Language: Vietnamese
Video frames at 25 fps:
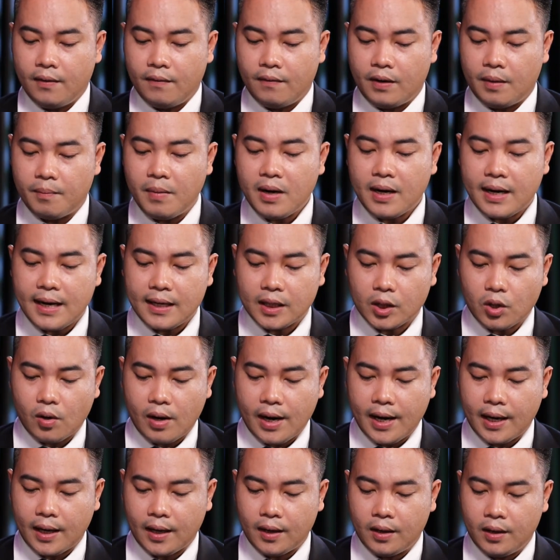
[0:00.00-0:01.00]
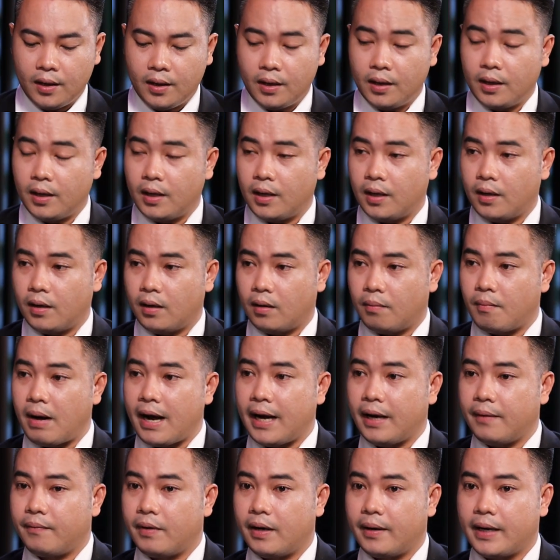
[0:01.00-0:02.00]
về mất an toàn à,
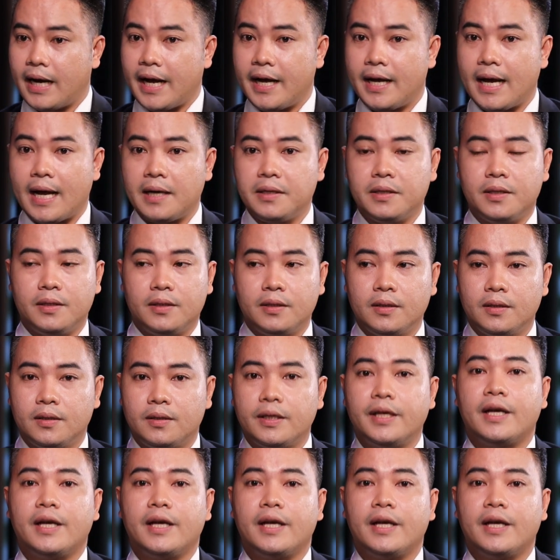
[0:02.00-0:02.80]
bay và gây ảnh hưởng